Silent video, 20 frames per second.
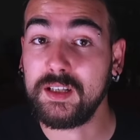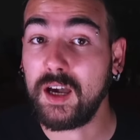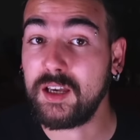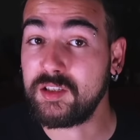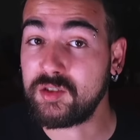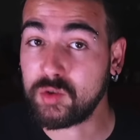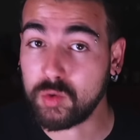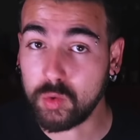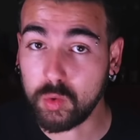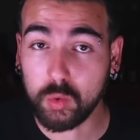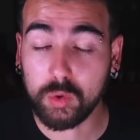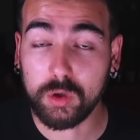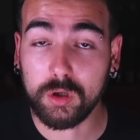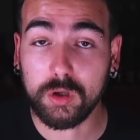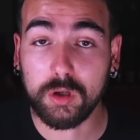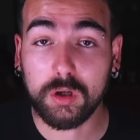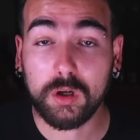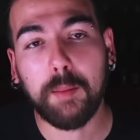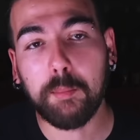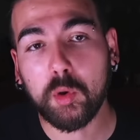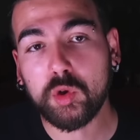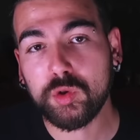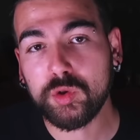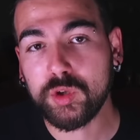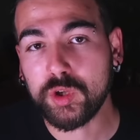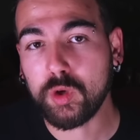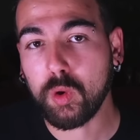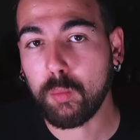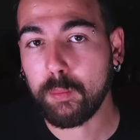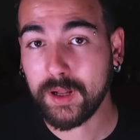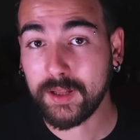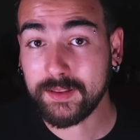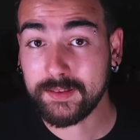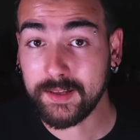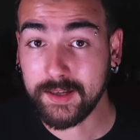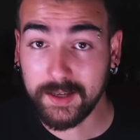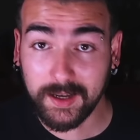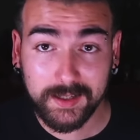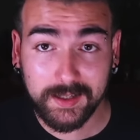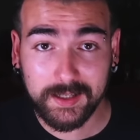High School, ha modo di
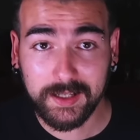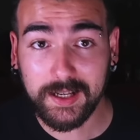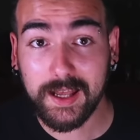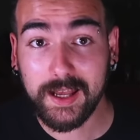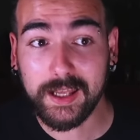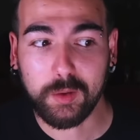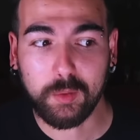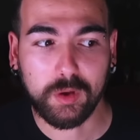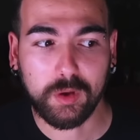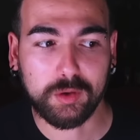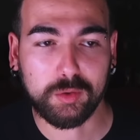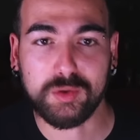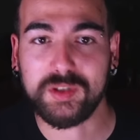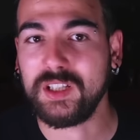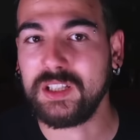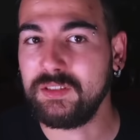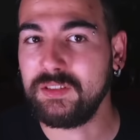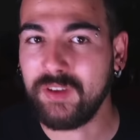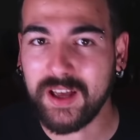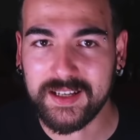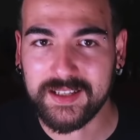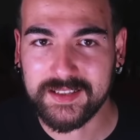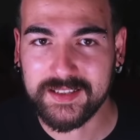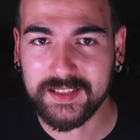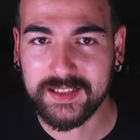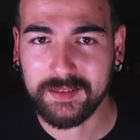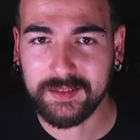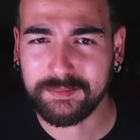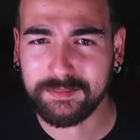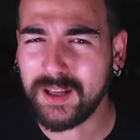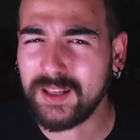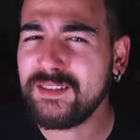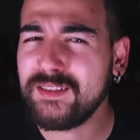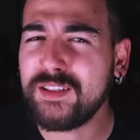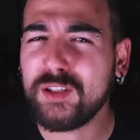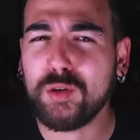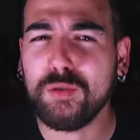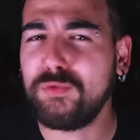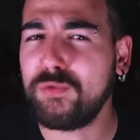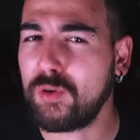comprendere anche lei quanto sia diversa,
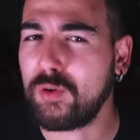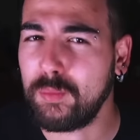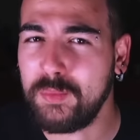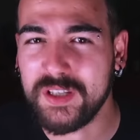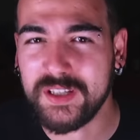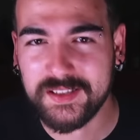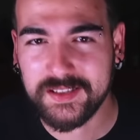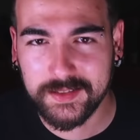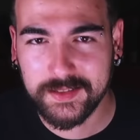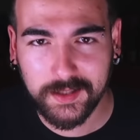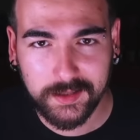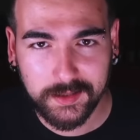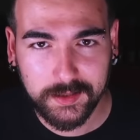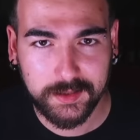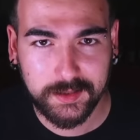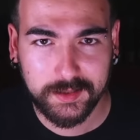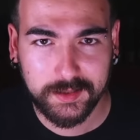anticonformista.